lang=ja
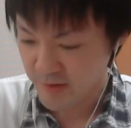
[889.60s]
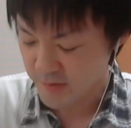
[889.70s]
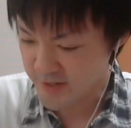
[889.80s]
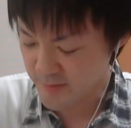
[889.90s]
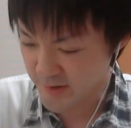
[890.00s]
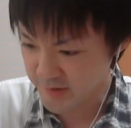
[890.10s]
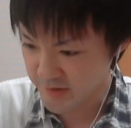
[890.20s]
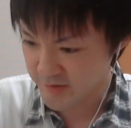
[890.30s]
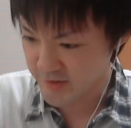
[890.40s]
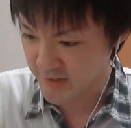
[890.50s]
お邪魔を
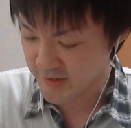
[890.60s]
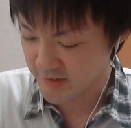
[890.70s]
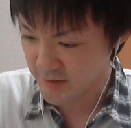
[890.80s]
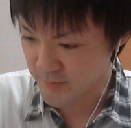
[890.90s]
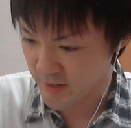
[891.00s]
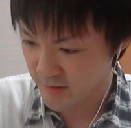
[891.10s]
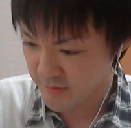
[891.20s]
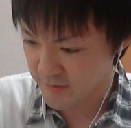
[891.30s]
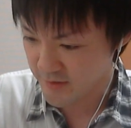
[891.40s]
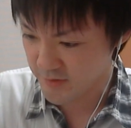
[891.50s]
作るやつなんで、ま
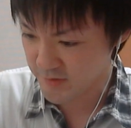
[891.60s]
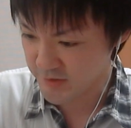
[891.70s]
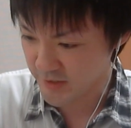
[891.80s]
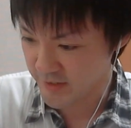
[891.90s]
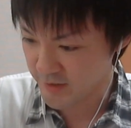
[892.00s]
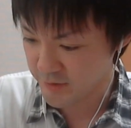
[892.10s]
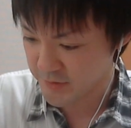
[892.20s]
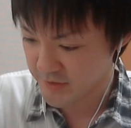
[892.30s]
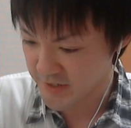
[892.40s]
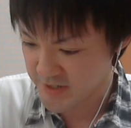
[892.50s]
あ、あの、使えなく
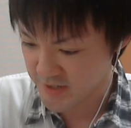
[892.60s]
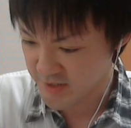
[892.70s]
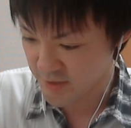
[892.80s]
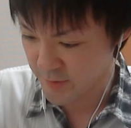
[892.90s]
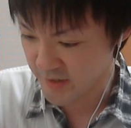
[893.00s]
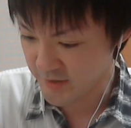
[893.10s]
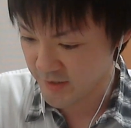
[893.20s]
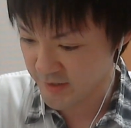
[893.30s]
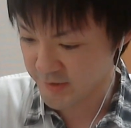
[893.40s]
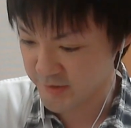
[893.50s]
もないし、しかも
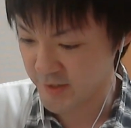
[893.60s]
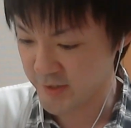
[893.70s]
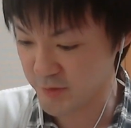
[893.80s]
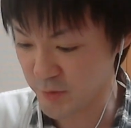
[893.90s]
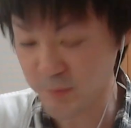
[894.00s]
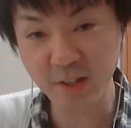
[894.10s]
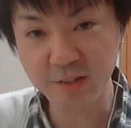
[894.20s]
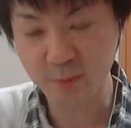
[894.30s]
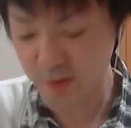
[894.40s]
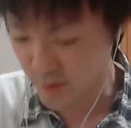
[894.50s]
エンハンスで人見
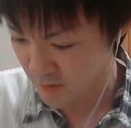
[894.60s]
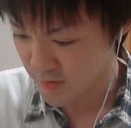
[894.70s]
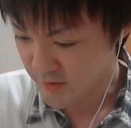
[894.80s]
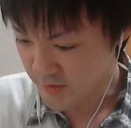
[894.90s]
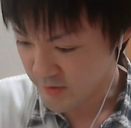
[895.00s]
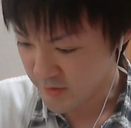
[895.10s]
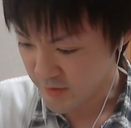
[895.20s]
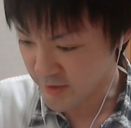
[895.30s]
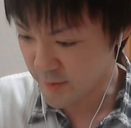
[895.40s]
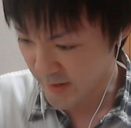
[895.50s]
闇を
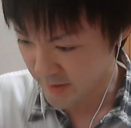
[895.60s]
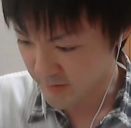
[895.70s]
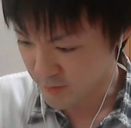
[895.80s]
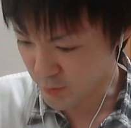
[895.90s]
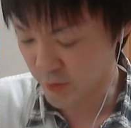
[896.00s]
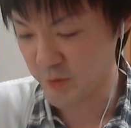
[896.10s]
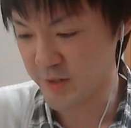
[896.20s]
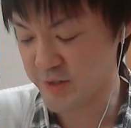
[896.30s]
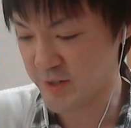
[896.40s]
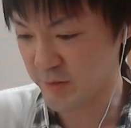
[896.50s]
2倍という
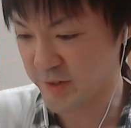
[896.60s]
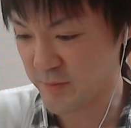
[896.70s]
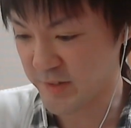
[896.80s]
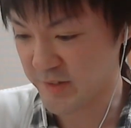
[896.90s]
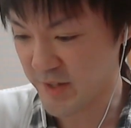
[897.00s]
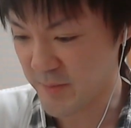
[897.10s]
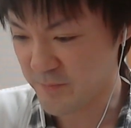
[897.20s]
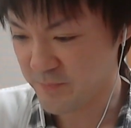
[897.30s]
感じでございますね。